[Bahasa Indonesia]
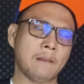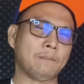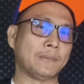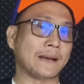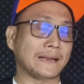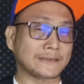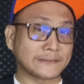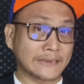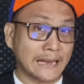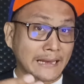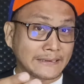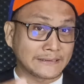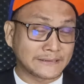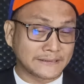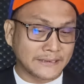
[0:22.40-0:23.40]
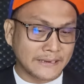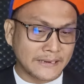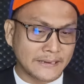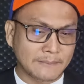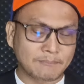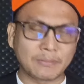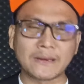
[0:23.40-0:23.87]
perasaan
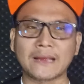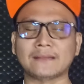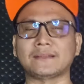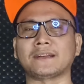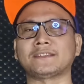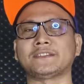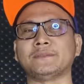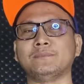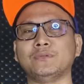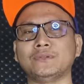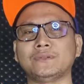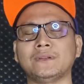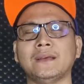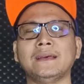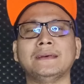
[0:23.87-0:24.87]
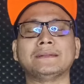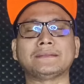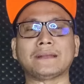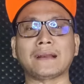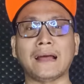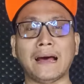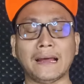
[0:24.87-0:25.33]
si pria tersebut
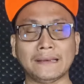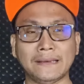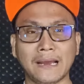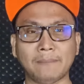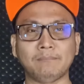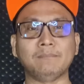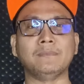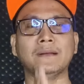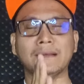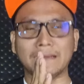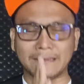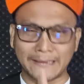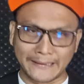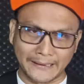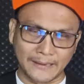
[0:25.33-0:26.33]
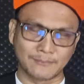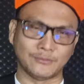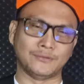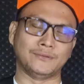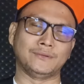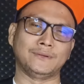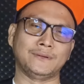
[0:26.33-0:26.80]
terhadap
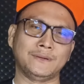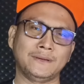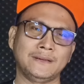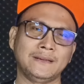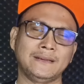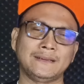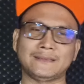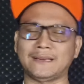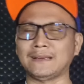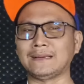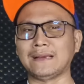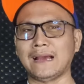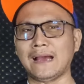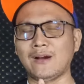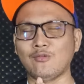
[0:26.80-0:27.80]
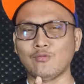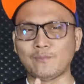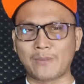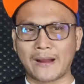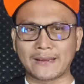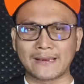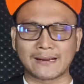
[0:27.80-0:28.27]
dirimu. Sehingga
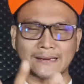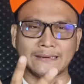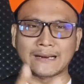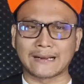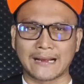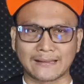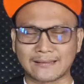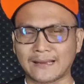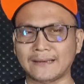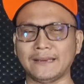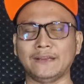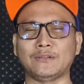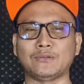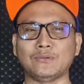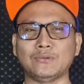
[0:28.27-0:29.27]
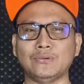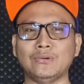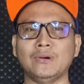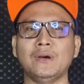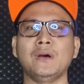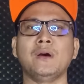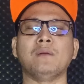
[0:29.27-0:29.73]
upaya kedekatan
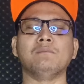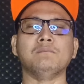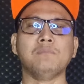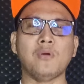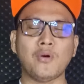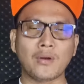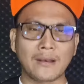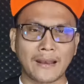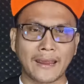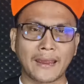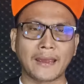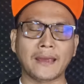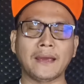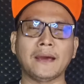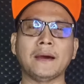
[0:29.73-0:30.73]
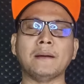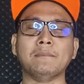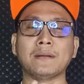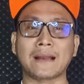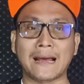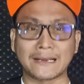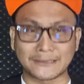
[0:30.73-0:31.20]
itu boleh
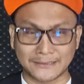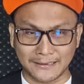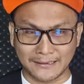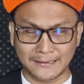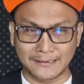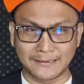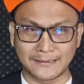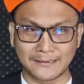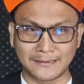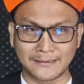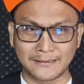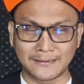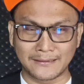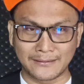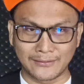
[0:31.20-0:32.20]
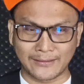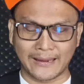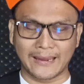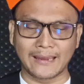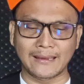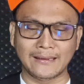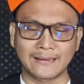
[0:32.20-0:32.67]
berhasil. Oke?
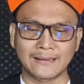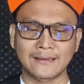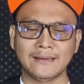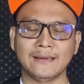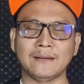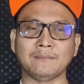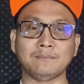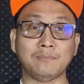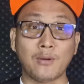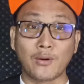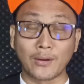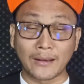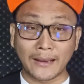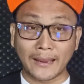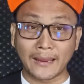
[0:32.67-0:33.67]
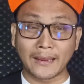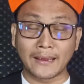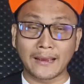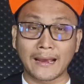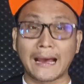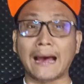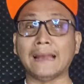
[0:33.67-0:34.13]
Okay?
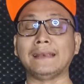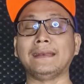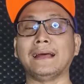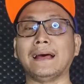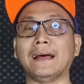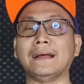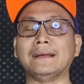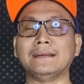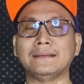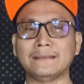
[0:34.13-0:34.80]
Boleh ada